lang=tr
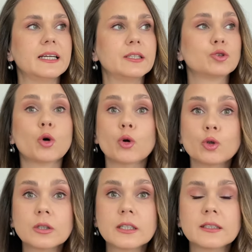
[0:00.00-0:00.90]

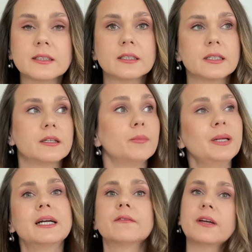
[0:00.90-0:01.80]
zorluklarını
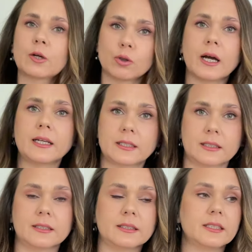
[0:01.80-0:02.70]
bile ve
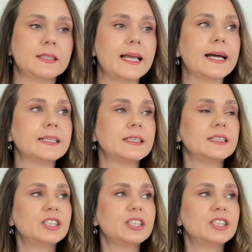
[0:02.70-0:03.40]
kolaylıklarını yani